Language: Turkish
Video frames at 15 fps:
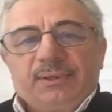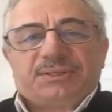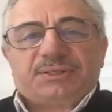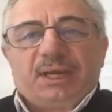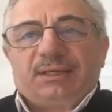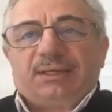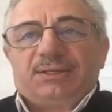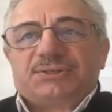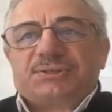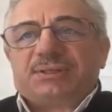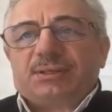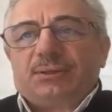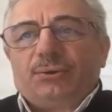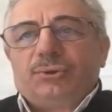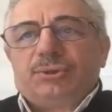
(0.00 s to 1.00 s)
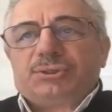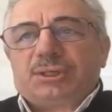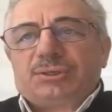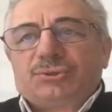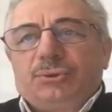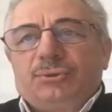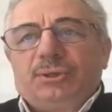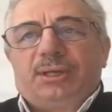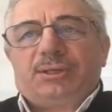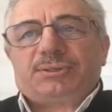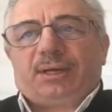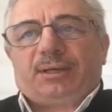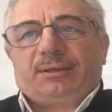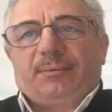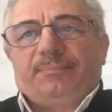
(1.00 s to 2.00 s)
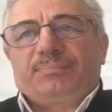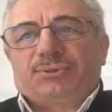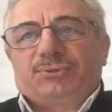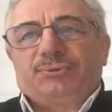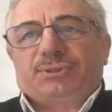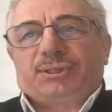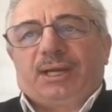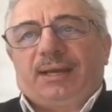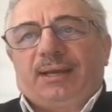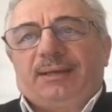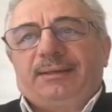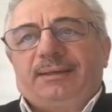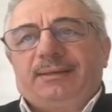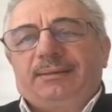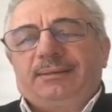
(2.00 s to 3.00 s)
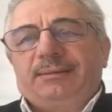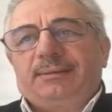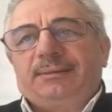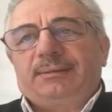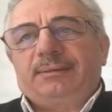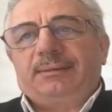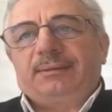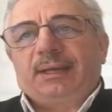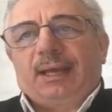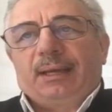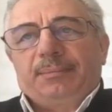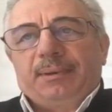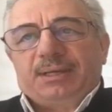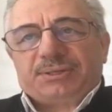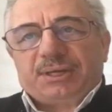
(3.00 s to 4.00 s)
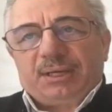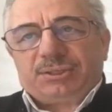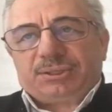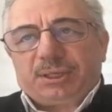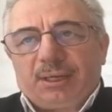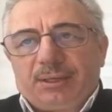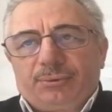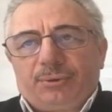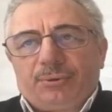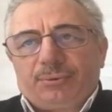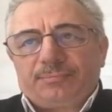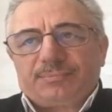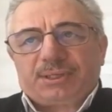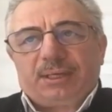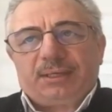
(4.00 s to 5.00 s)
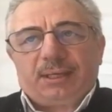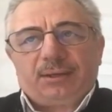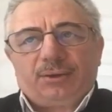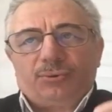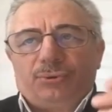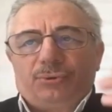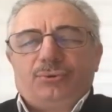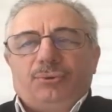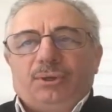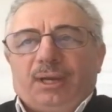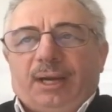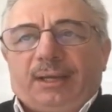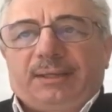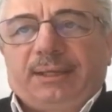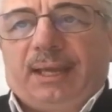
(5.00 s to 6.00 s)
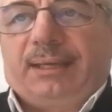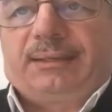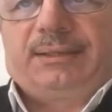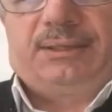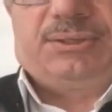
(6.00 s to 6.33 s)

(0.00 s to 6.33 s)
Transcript: Ve sanki sizi o işe zorlayacak Rabbi Zülcelal. Yani ben seni çağırıyorum, sen de gönüllü olarak gel